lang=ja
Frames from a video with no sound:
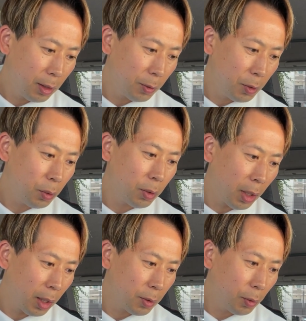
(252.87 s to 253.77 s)
なのでちょっと
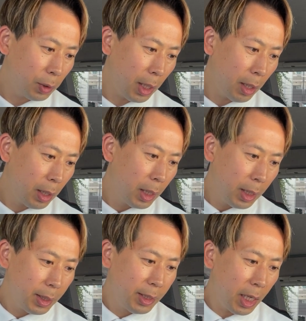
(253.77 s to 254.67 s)
ね、そこで、
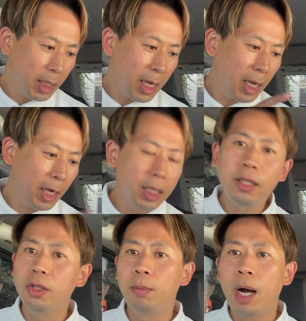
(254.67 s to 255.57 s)
銭洗いっ
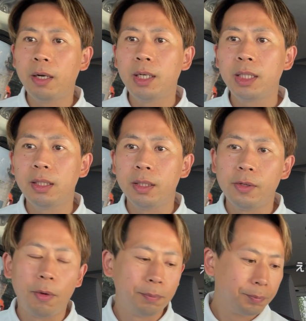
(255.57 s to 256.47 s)
ていうのもあるらしいんで
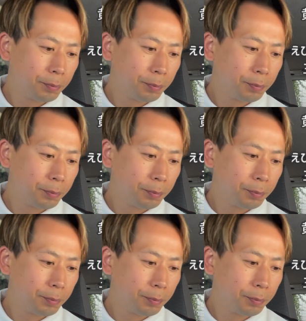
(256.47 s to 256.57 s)
すよ。